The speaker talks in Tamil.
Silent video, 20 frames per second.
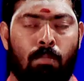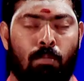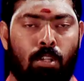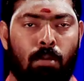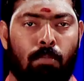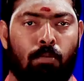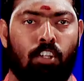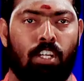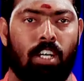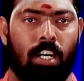மொத
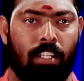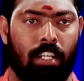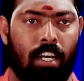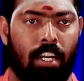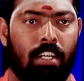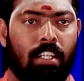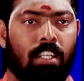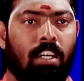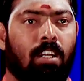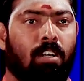மொதல் அந்த
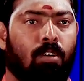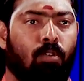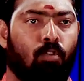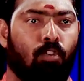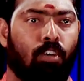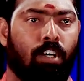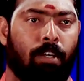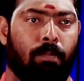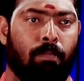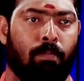அன்னதானம்
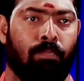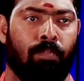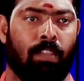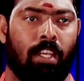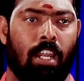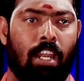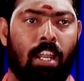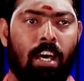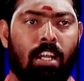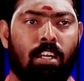கொடுக்குறேன்
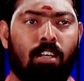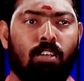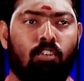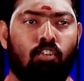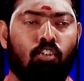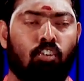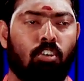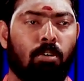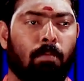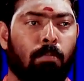எல்லாருக்கும்
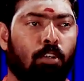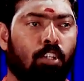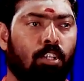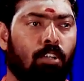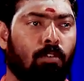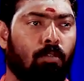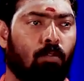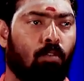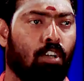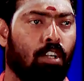கொடுக்கும்போது
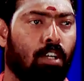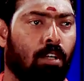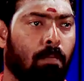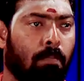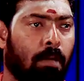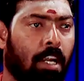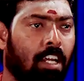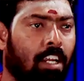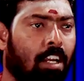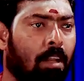ஒரு
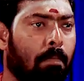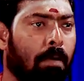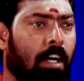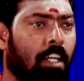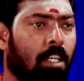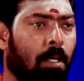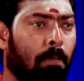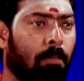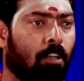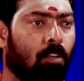மனையில்
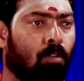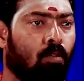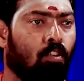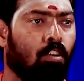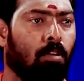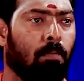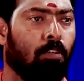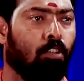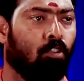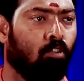பாதிக்கப்பட்ட
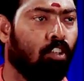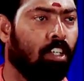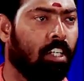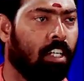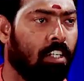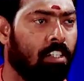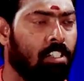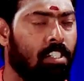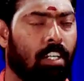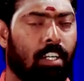கொடுக்கும்போது தூக்கி
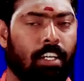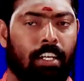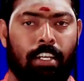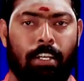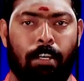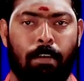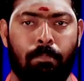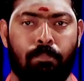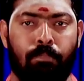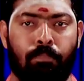
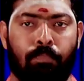எரிஞ்சிடறாரு